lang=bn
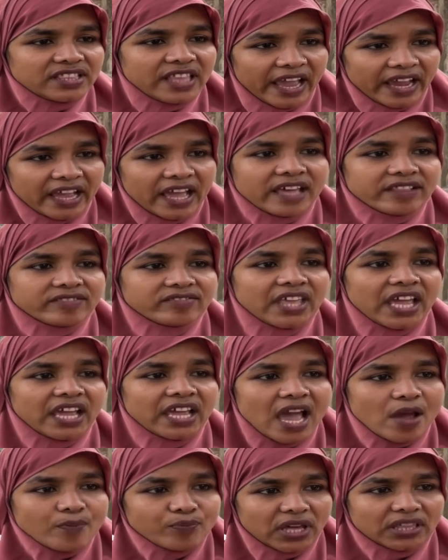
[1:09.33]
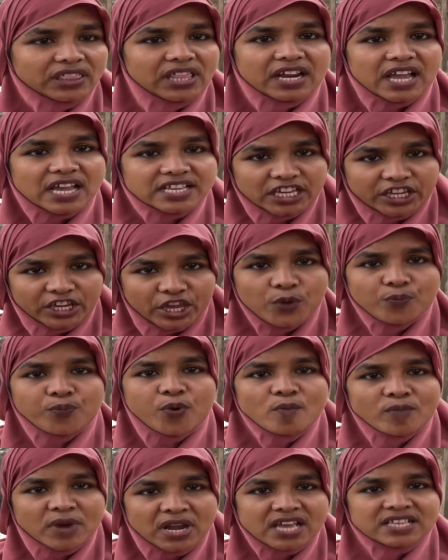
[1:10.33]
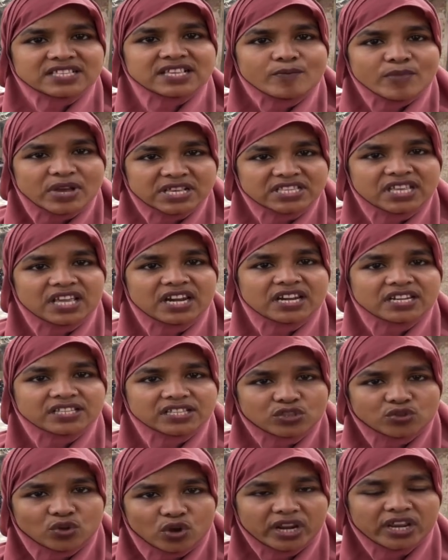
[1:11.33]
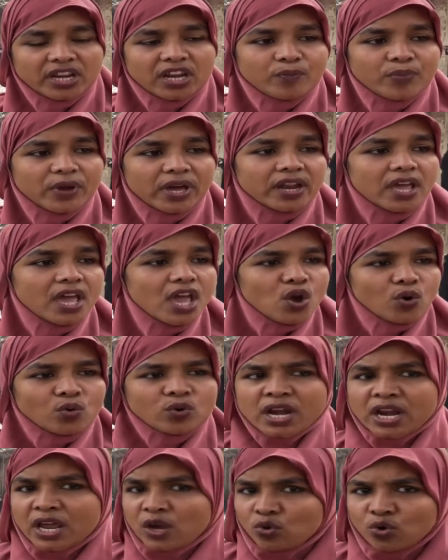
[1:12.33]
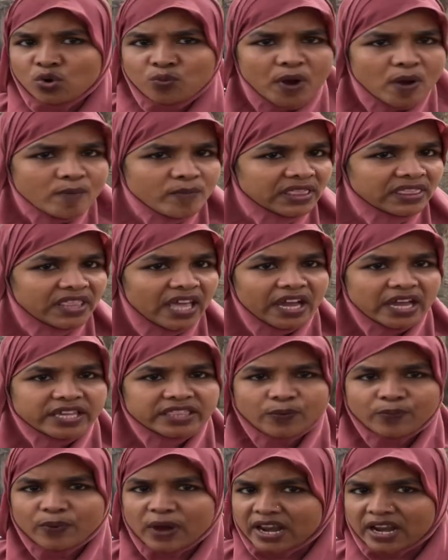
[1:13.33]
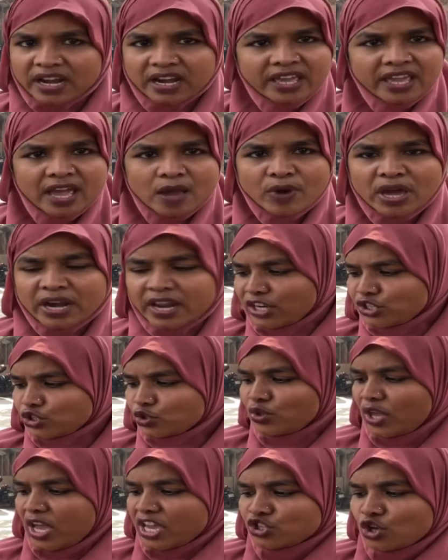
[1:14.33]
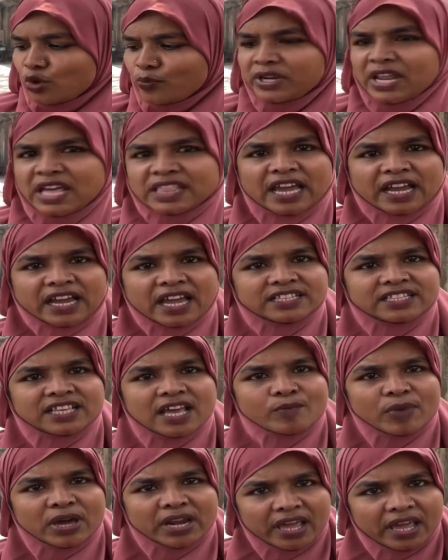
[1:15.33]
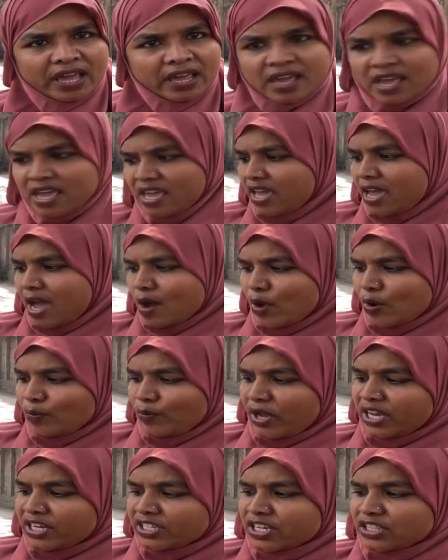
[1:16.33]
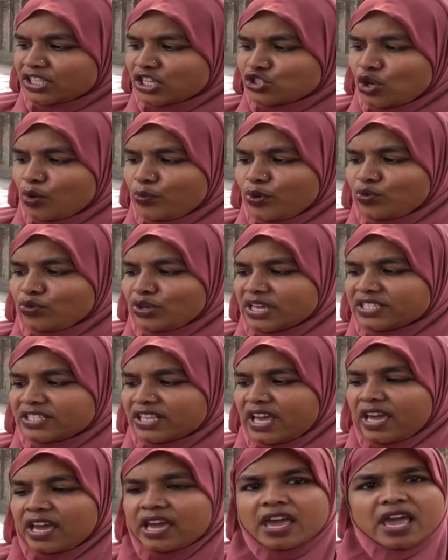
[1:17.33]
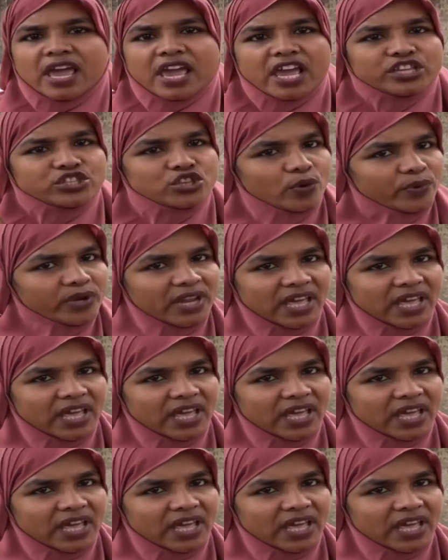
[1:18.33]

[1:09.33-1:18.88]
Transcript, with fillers: দেখান দেখে আপনাদের কাছে কি প্রমাণ আছে আমার ছেলের যে ধরে নিবেন ওনারা কোনো প্রমাণ দেখাইতে পারে নাই আমারে শুধু এই ছবিটা দেখাইছে আমারে এই আমার মেয়ের সাথে ছবি উঠাইছে এই ছবিটা